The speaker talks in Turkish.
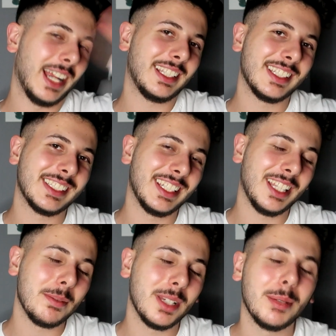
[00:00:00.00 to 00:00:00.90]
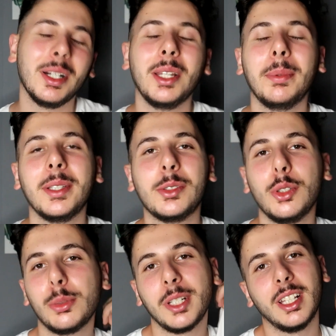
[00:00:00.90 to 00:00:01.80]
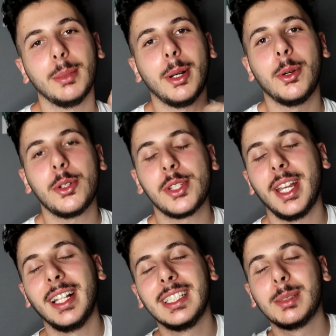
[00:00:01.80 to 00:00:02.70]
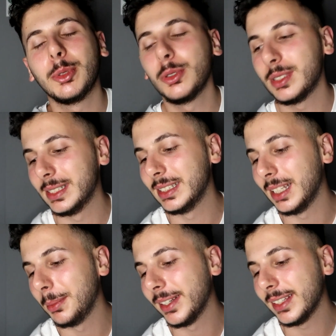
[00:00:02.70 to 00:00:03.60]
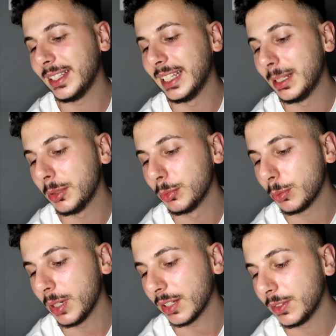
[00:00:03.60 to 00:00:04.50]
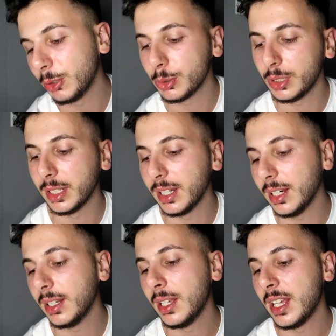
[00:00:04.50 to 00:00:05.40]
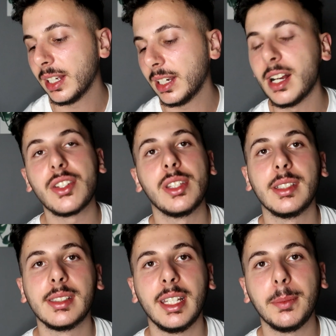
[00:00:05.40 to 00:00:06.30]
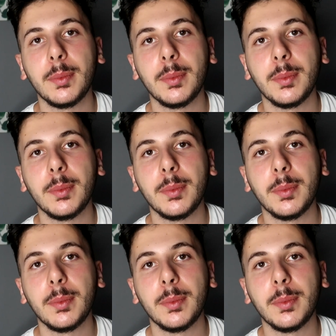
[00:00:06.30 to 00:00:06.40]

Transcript: Herkese yeniden merhaba. Hepiniz YouTube kanalıma hoş geldiniz. Bugün sizinle birlikte yeni bir mukbang videosuyla daha karşınızdayım.